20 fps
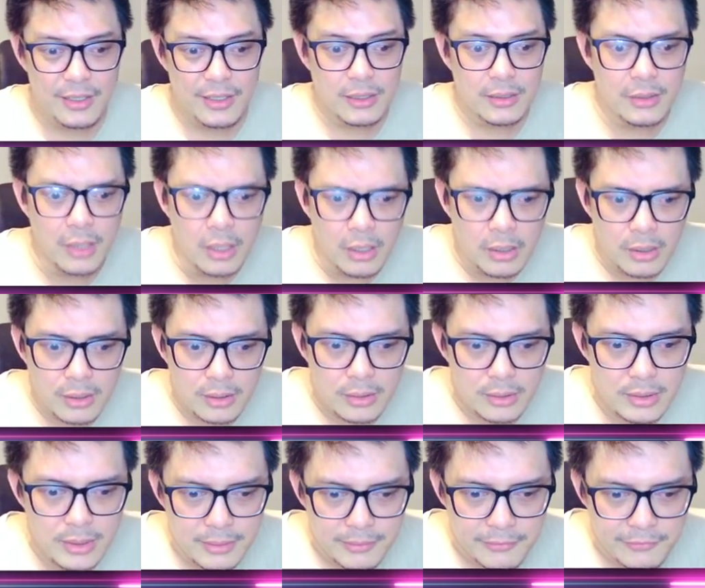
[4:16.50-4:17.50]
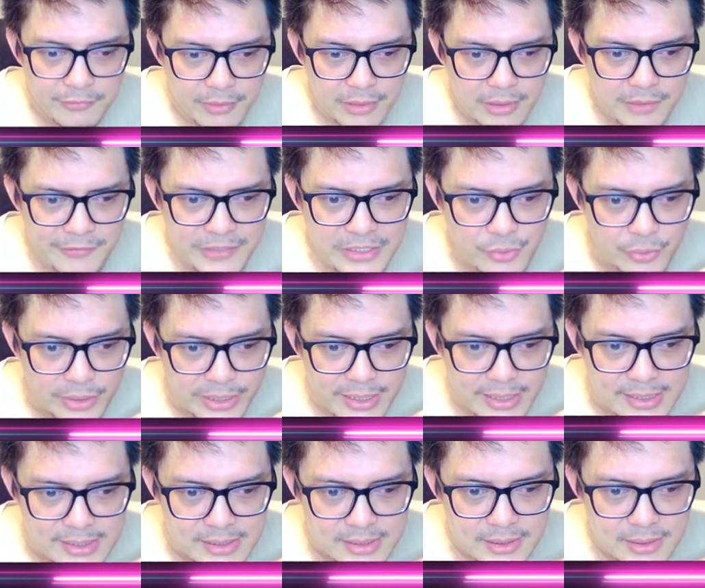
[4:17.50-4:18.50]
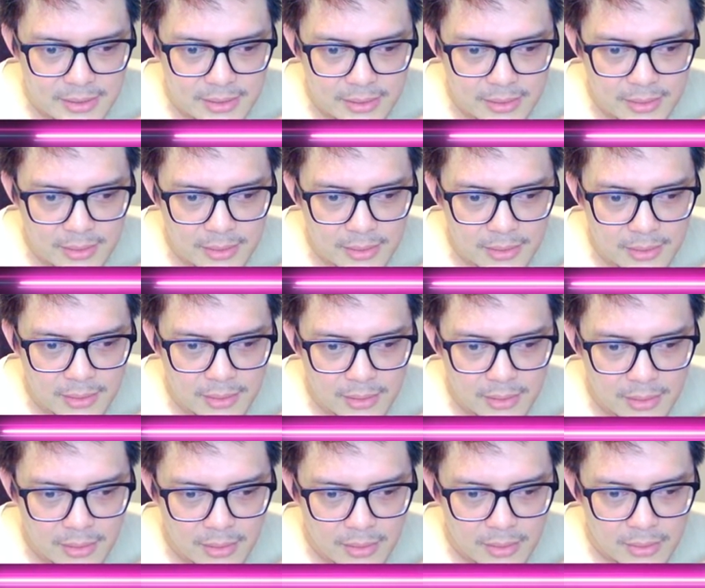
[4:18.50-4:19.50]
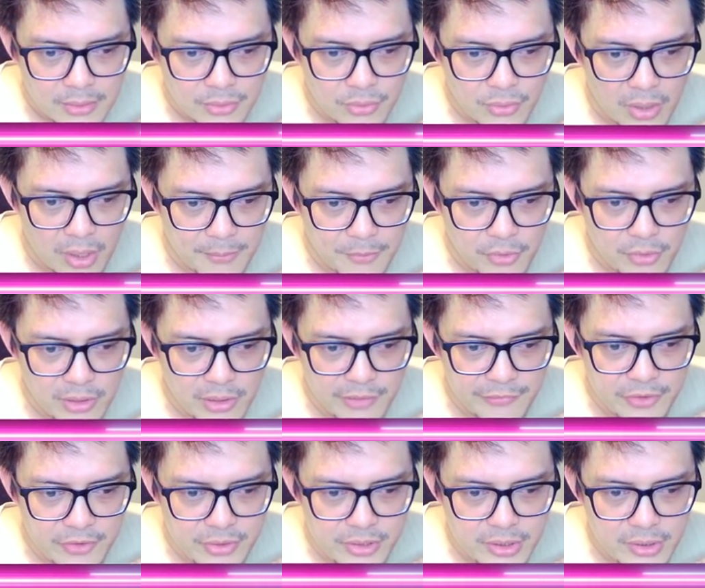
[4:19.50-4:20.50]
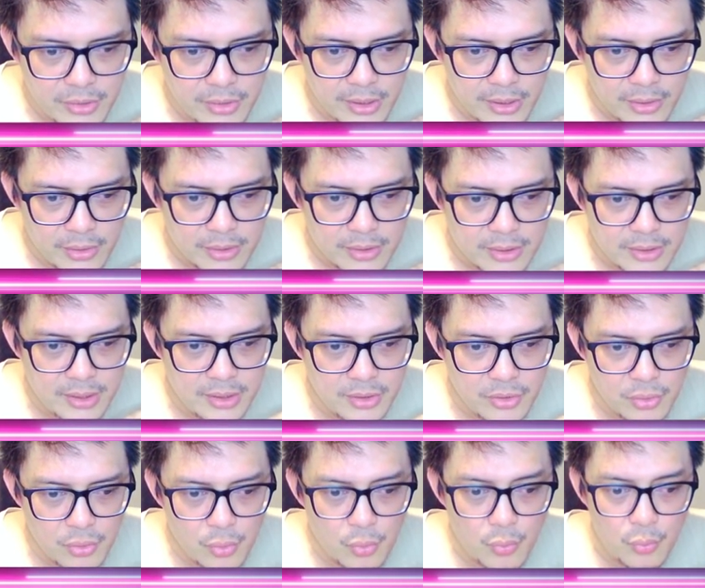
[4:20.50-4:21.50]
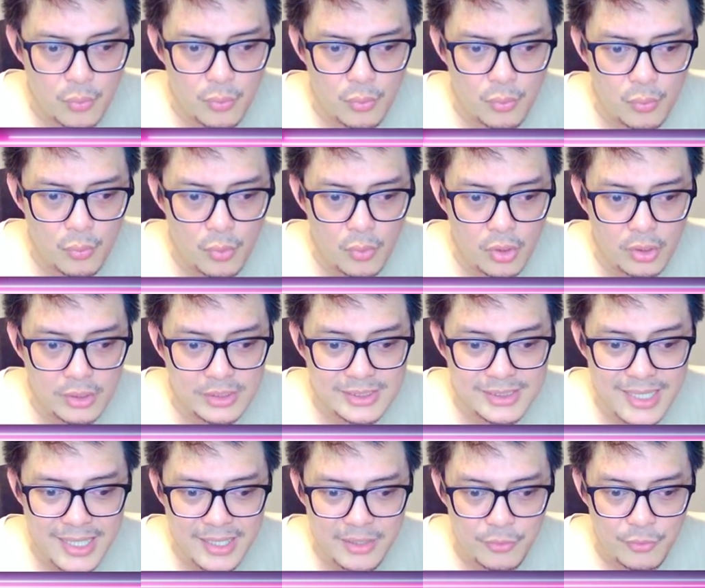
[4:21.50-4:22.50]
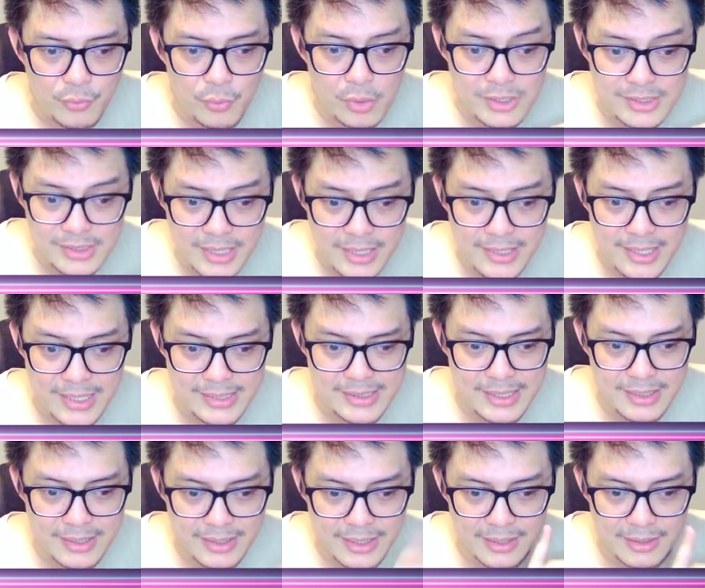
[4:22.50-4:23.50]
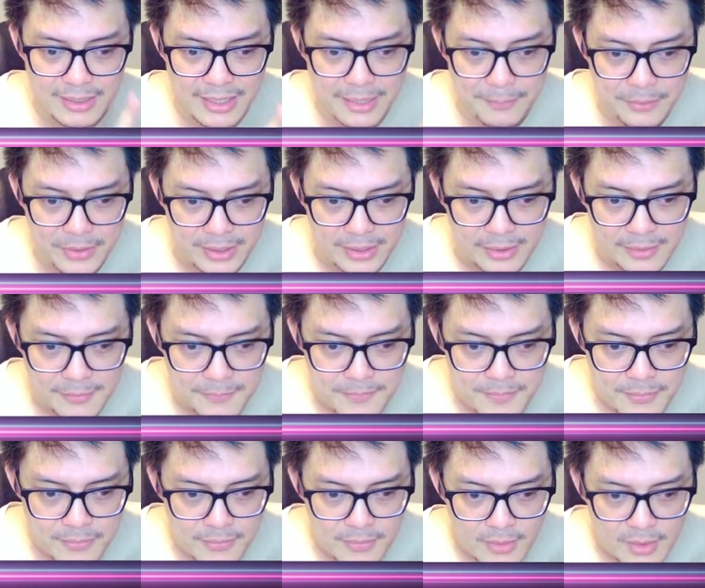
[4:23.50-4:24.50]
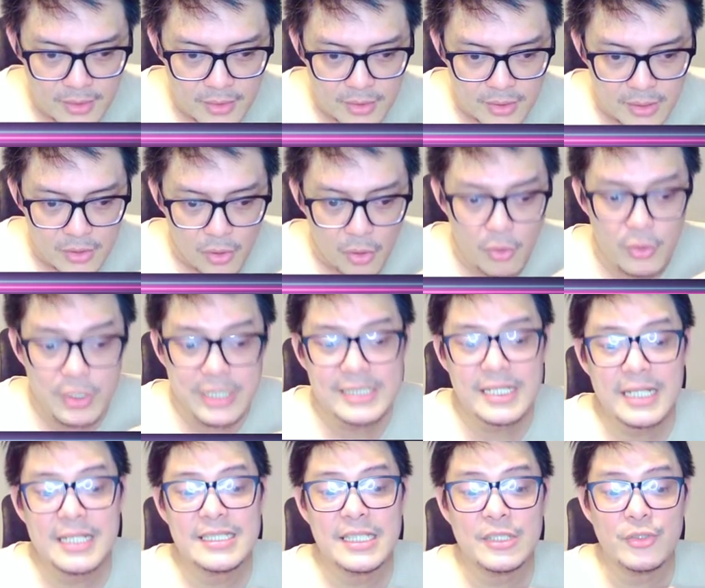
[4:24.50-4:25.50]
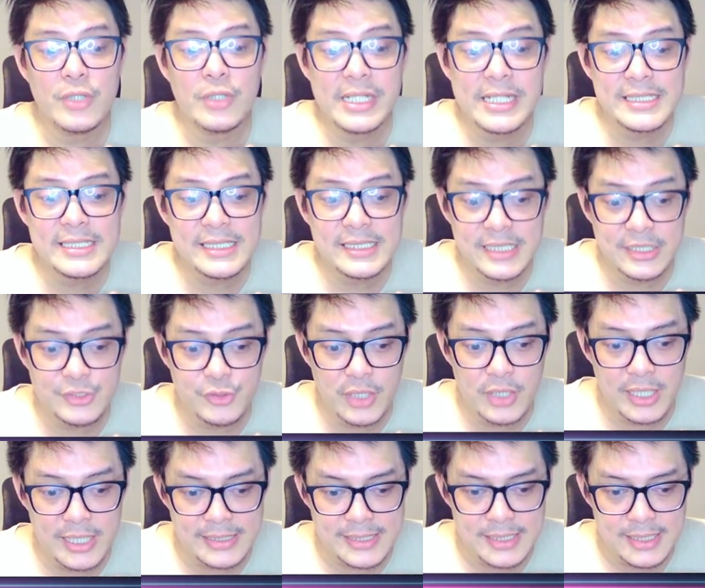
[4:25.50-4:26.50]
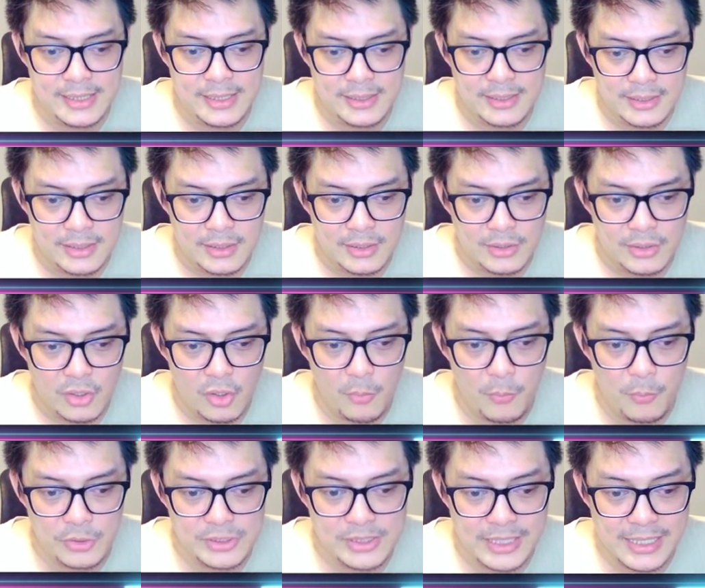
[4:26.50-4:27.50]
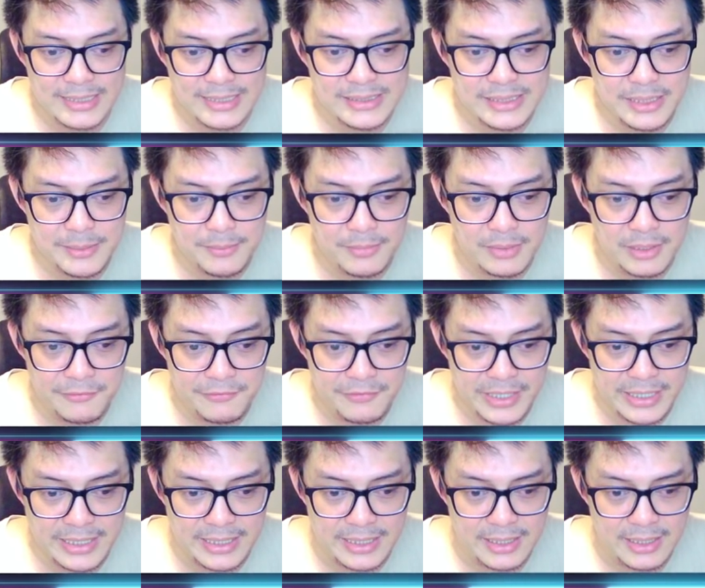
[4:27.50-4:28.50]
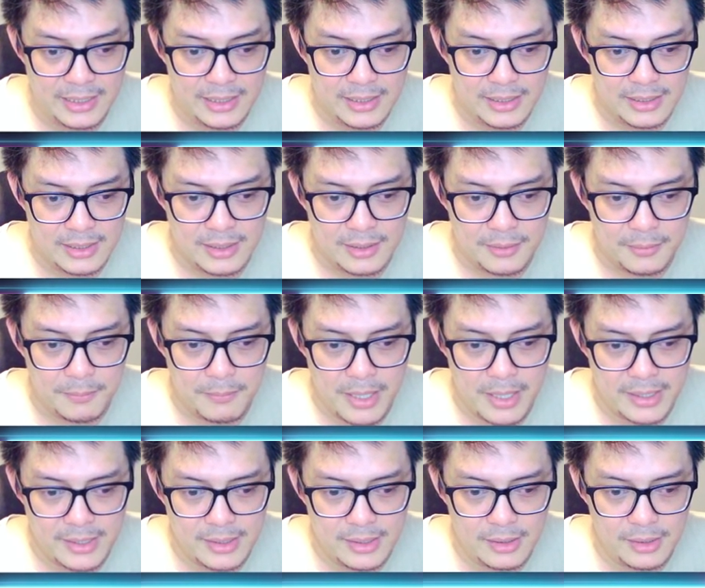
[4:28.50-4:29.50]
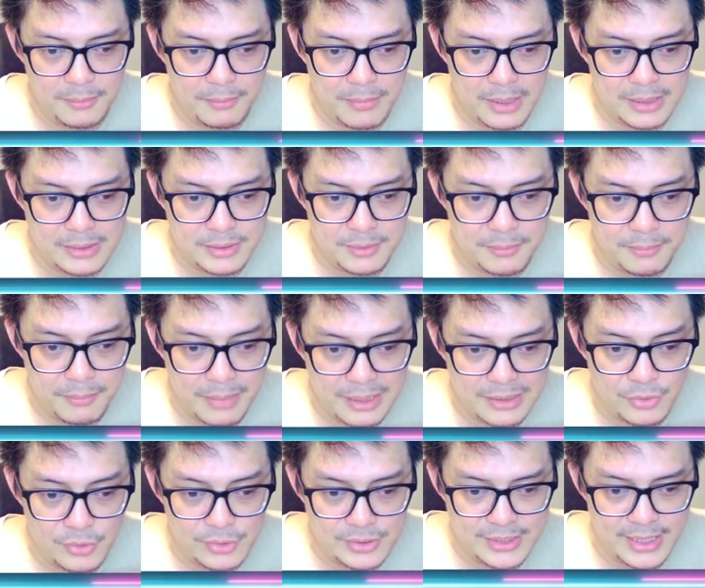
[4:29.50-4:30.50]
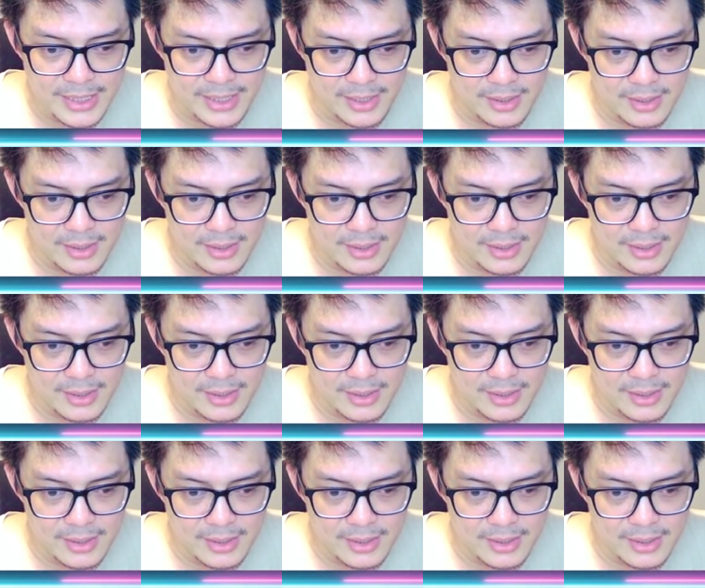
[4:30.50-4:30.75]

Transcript: Loh, ini ini featuring guys. Tunggu, I'm gonna love you Dio eh. Dio One Stain. One Stain guys ya, yang, yang rapper ya. Oh, ini salah satu lirisisnya juga guys ya. Komposernya Jim Levine, Michael Mas Matosik,